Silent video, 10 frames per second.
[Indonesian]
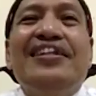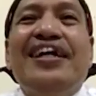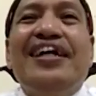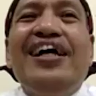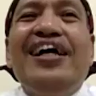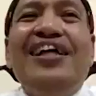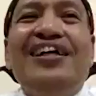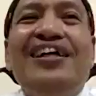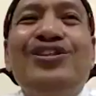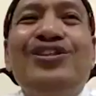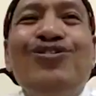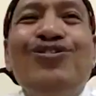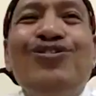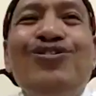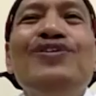Ketika truk
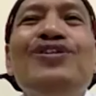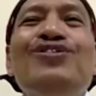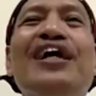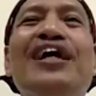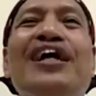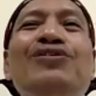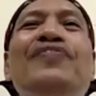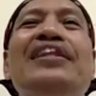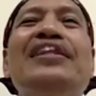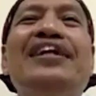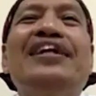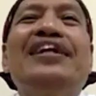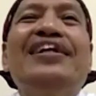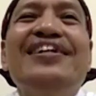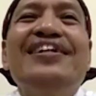itu menurunkan batu bata
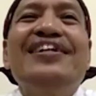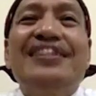dari